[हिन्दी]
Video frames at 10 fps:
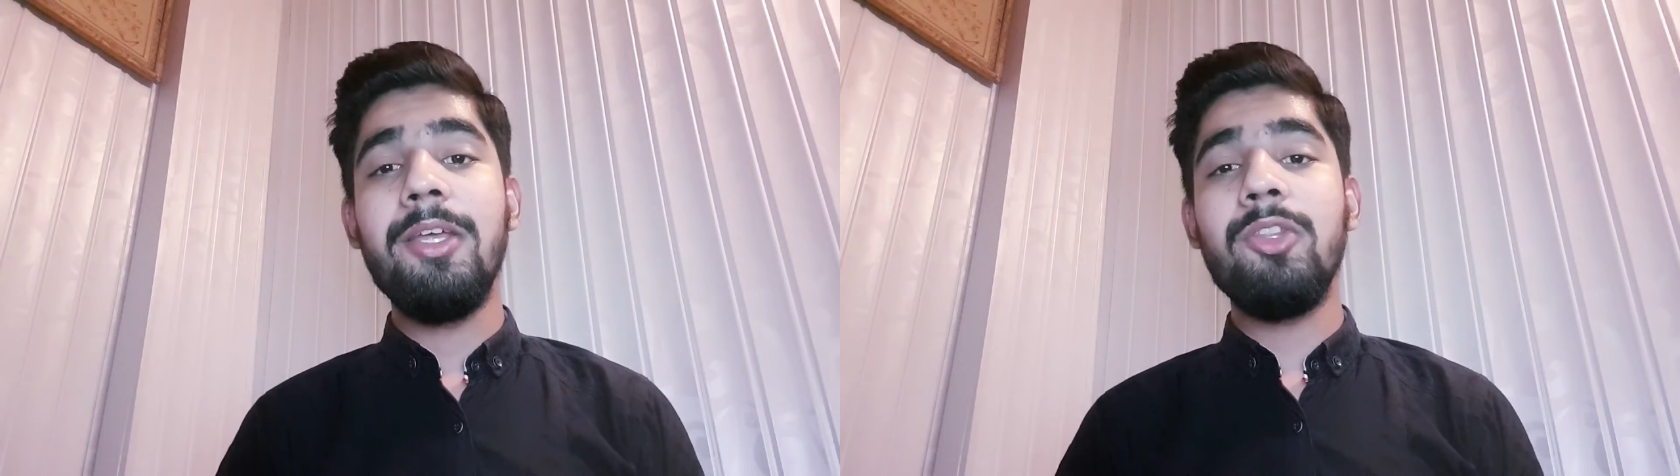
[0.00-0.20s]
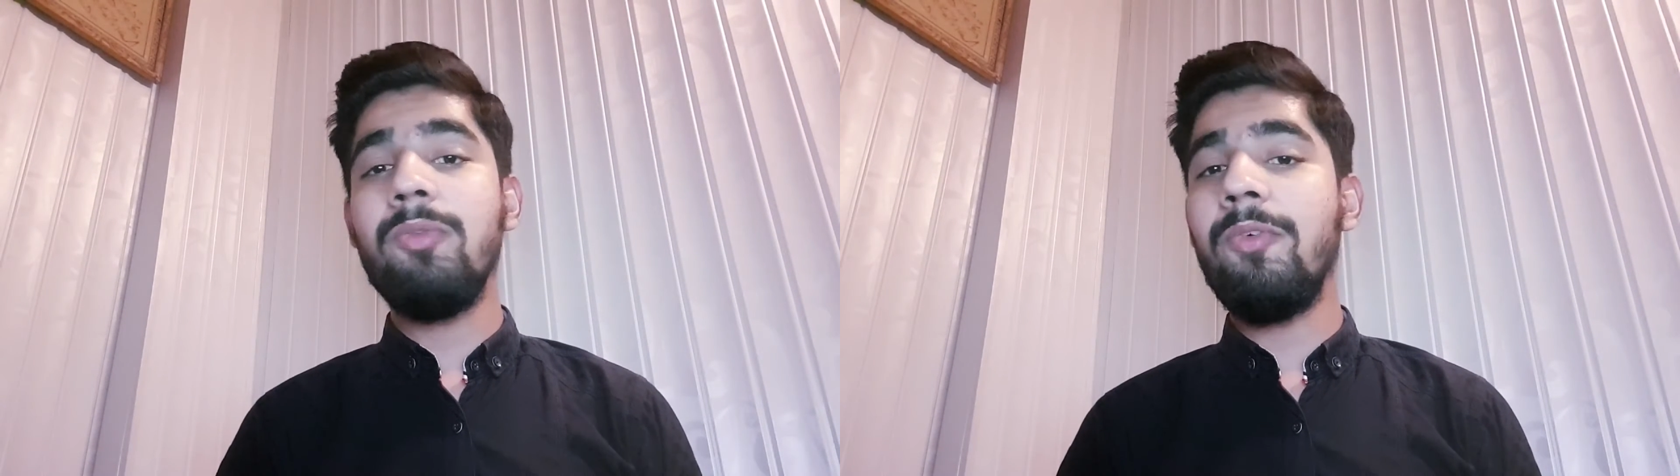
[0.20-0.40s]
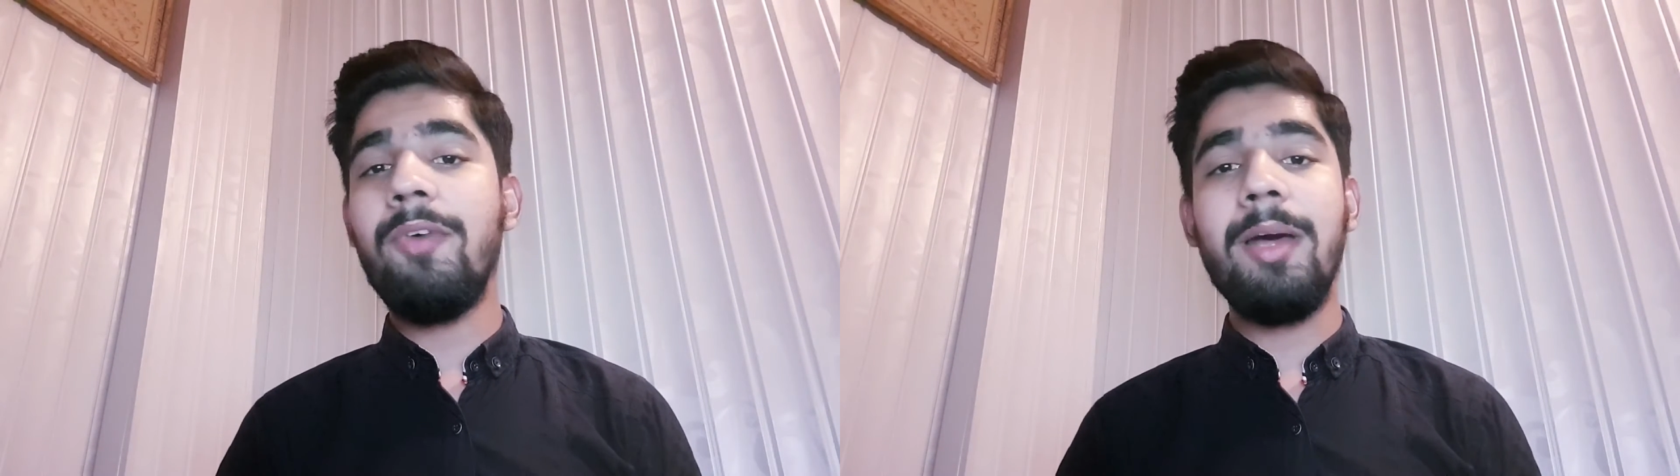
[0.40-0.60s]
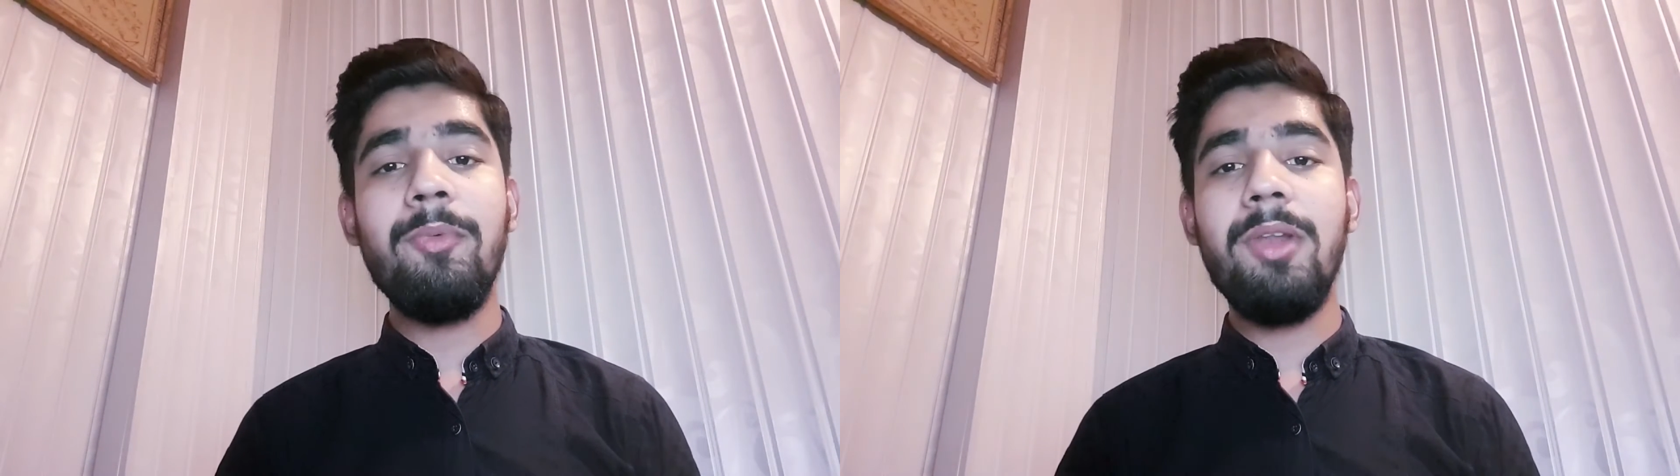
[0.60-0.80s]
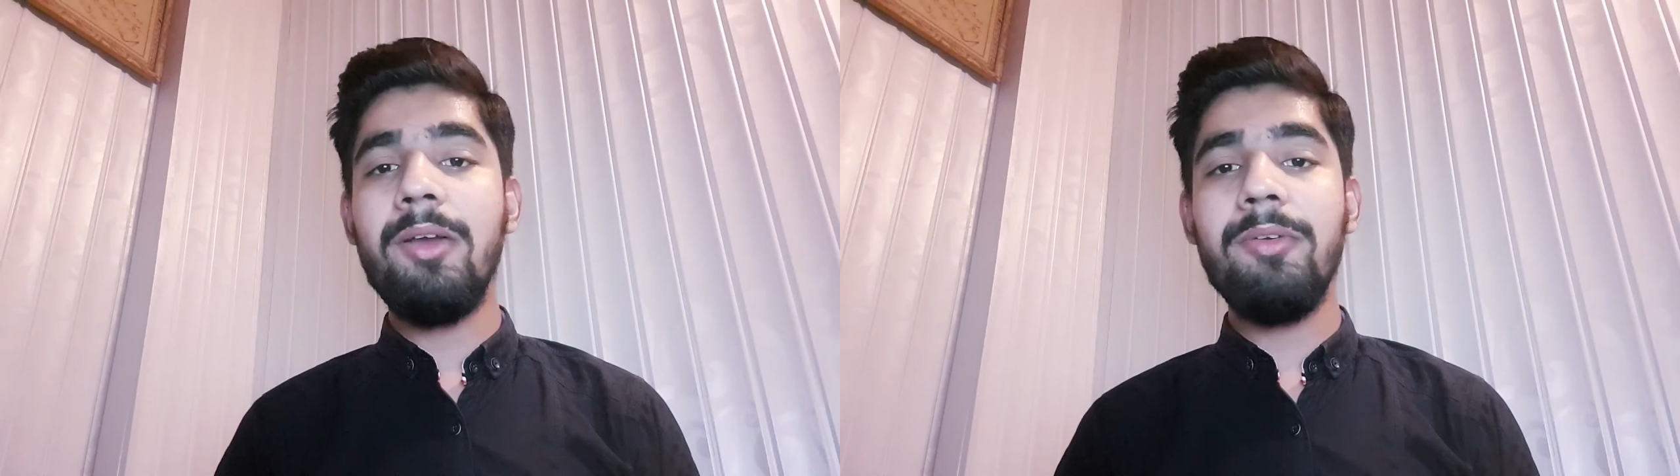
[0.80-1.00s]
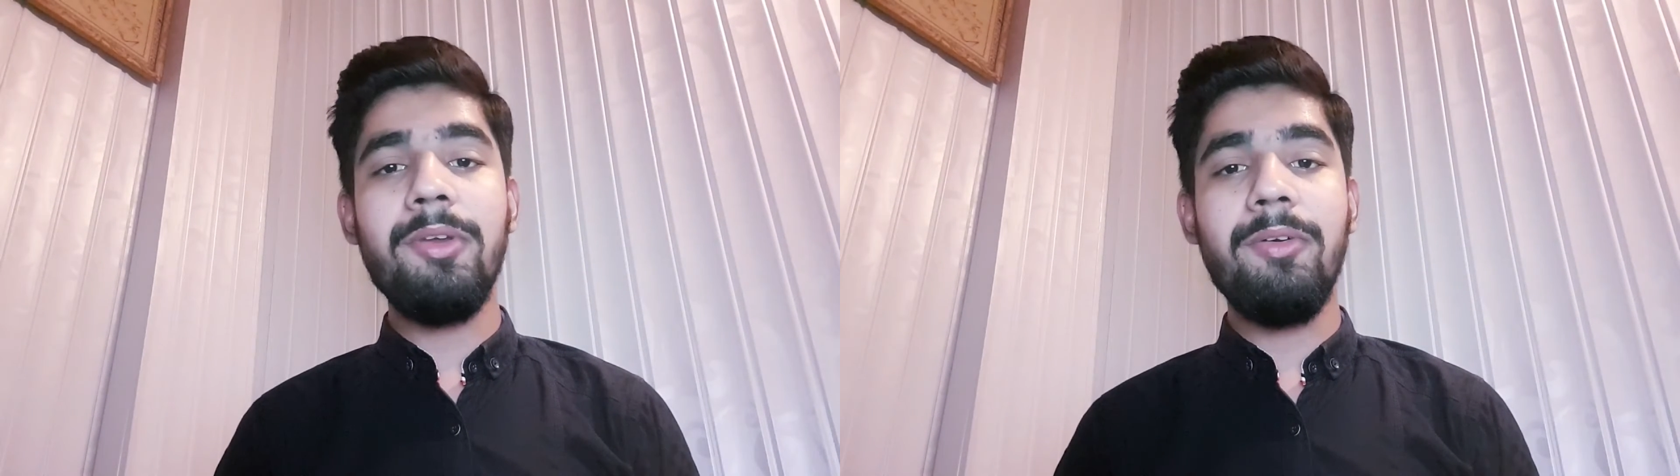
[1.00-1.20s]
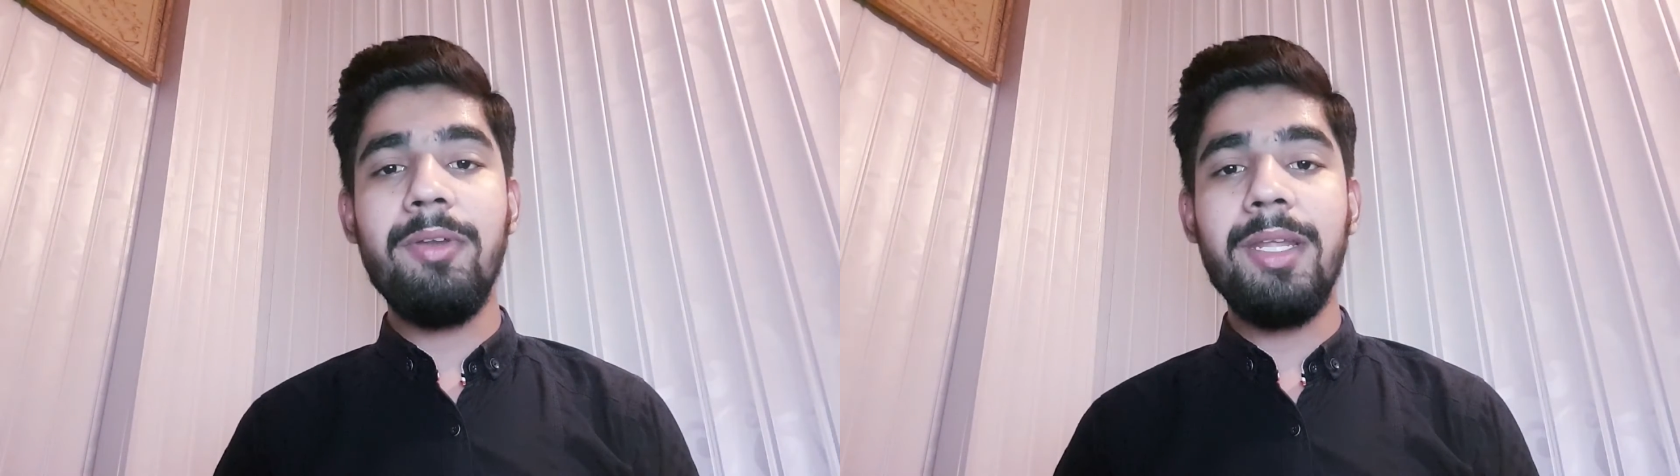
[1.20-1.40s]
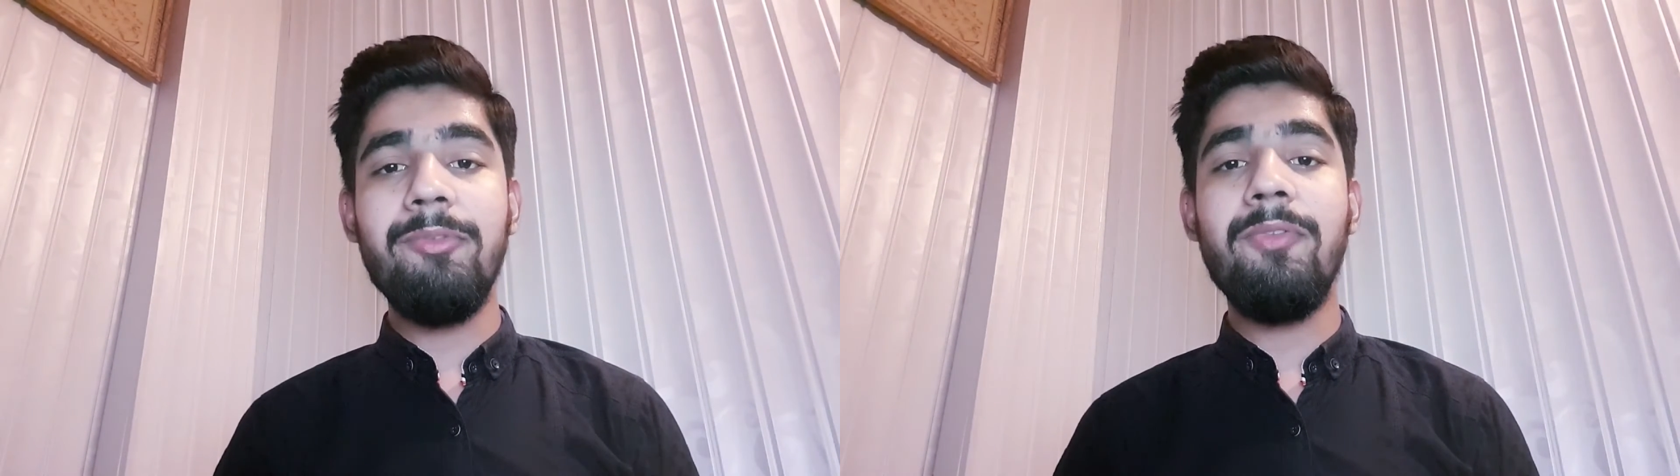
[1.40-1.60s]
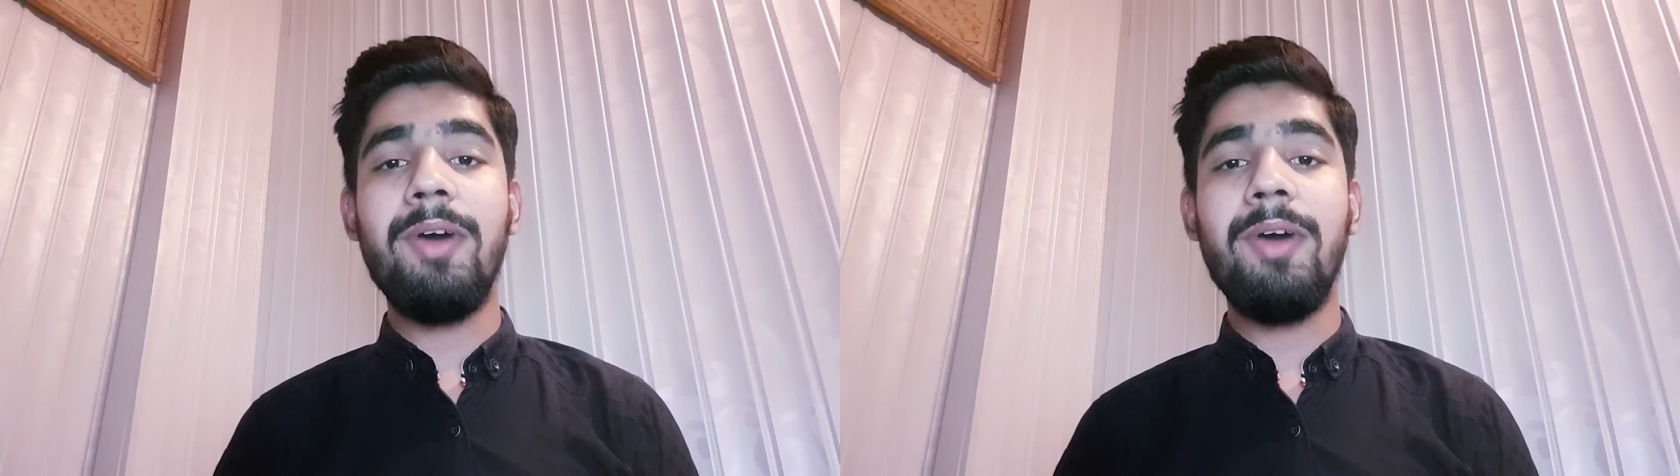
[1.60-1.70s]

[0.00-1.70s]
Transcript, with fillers: तो वो फार्मूला कोई और नहीं वो